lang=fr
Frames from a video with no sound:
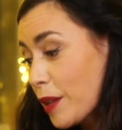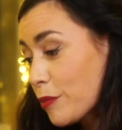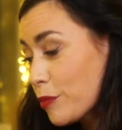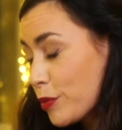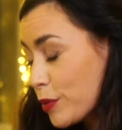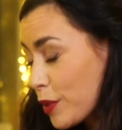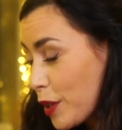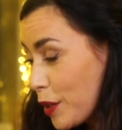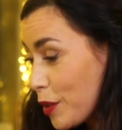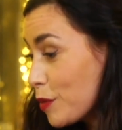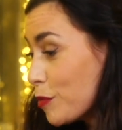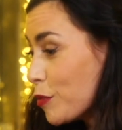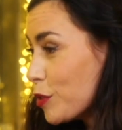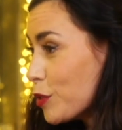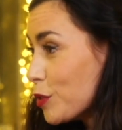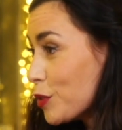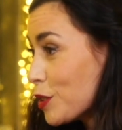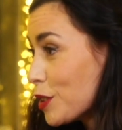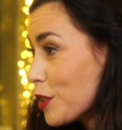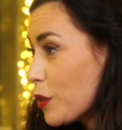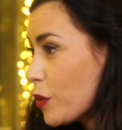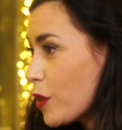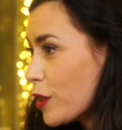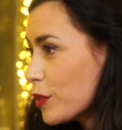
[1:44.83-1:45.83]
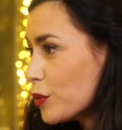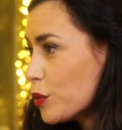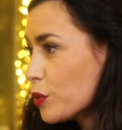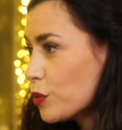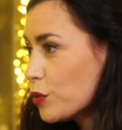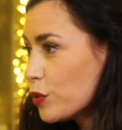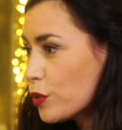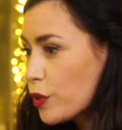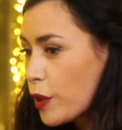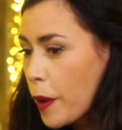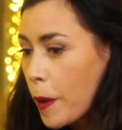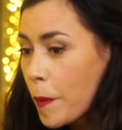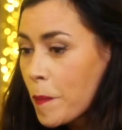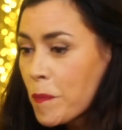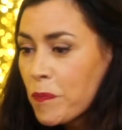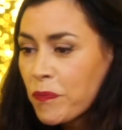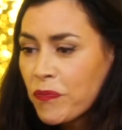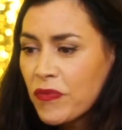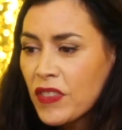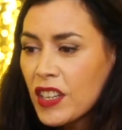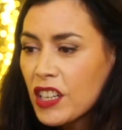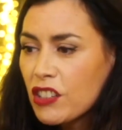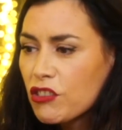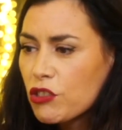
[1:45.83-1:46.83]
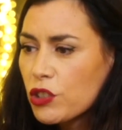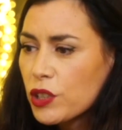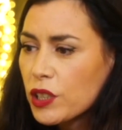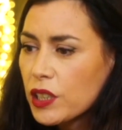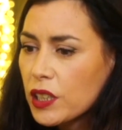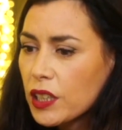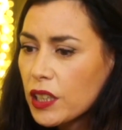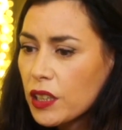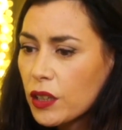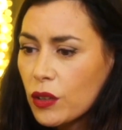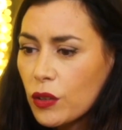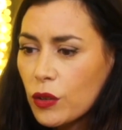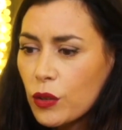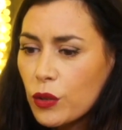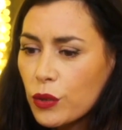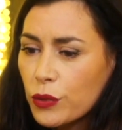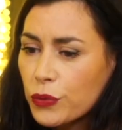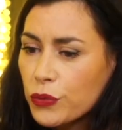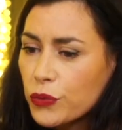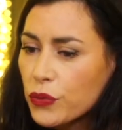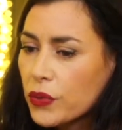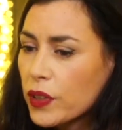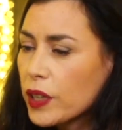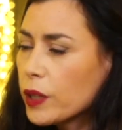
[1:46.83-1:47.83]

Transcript: pour la commode au tiroir de couleurs, j'ai refait